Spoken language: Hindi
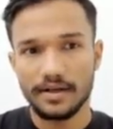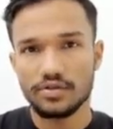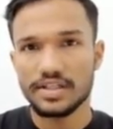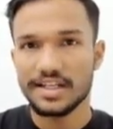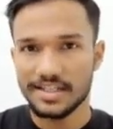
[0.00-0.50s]

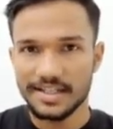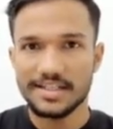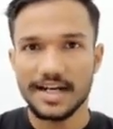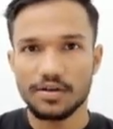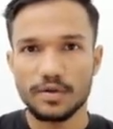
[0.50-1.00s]
उसके रजिस्ट्रेशन
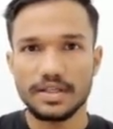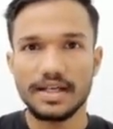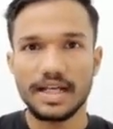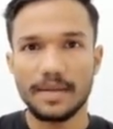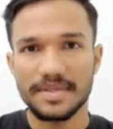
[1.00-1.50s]
स्टार्ट हो चुका
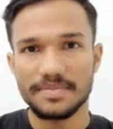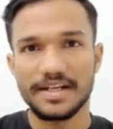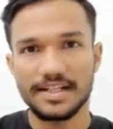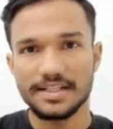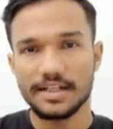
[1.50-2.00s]
है अगर आप इसमें
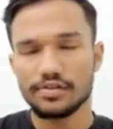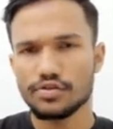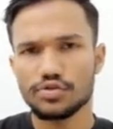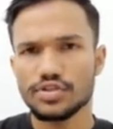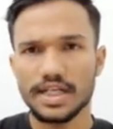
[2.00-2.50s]
इंटरेस्टेड हो तो
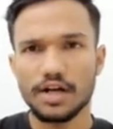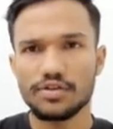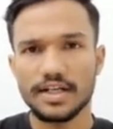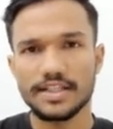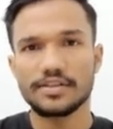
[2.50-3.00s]
उसको चेकआउट
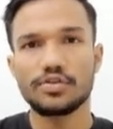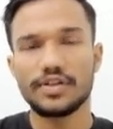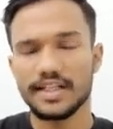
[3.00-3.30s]
कर सकते हो